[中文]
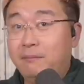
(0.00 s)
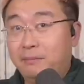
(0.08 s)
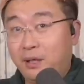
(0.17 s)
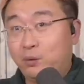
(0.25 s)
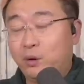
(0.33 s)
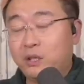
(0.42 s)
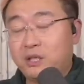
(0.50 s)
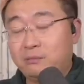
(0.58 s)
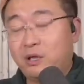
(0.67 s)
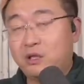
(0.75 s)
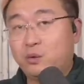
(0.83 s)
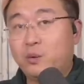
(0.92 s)
美国的情
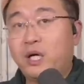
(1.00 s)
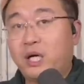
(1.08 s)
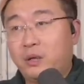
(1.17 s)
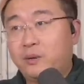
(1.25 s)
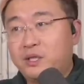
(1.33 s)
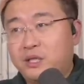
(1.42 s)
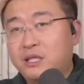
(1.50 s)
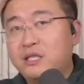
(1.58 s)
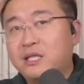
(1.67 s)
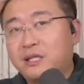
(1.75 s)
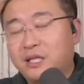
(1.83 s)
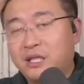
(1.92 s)
报机关肯定会紧
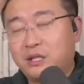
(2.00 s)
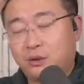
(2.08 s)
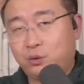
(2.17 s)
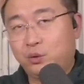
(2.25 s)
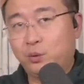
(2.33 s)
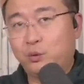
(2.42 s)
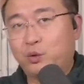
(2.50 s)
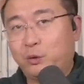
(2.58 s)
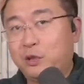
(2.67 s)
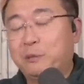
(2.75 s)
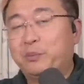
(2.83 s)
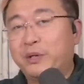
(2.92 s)
紧盯着中共，说
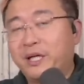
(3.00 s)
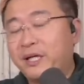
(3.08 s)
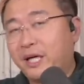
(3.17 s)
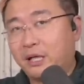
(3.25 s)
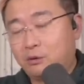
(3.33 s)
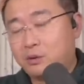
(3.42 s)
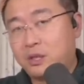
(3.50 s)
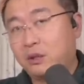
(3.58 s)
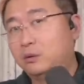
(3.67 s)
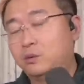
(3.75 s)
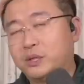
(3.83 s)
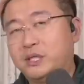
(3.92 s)
你不能给俄罗斯提
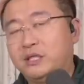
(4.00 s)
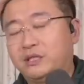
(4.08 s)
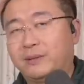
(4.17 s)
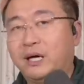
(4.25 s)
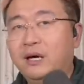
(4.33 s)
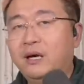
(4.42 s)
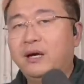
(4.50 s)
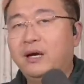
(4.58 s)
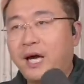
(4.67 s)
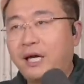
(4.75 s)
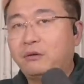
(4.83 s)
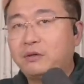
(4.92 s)
供武器，是吧？
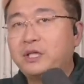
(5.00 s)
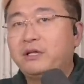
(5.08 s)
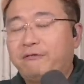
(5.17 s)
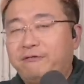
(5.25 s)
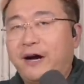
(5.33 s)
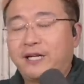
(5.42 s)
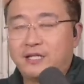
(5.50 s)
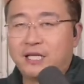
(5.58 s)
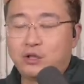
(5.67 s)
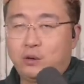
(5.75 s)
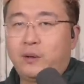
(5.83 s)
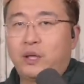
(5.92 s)
按照这个发展
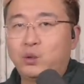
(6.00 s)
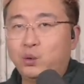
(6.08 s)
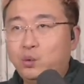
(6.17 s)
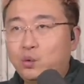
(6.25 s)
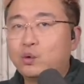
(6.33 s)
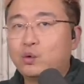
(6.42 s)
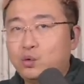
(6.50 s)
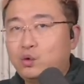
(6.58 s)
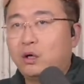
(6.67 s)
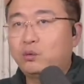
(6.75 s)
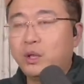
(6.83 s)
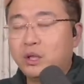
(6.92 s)
下去的话，中共需
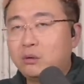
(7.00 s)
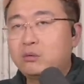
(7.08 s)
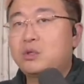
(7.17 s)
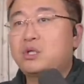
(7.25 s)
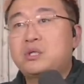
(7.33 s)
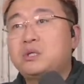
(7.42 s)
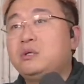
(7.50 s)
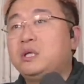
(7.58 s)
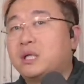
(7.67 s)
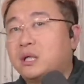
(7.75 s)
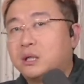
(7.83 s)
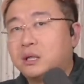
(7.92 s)
要对俄罗斯施以
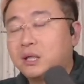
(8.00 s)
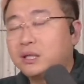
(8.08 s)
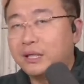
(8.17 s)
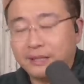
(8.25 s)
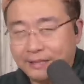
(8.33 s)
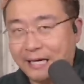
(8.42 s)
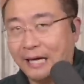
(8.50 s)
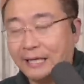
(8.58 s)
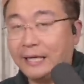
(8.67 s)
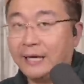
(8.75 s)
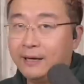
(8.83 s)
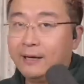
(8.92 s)
何等的压力，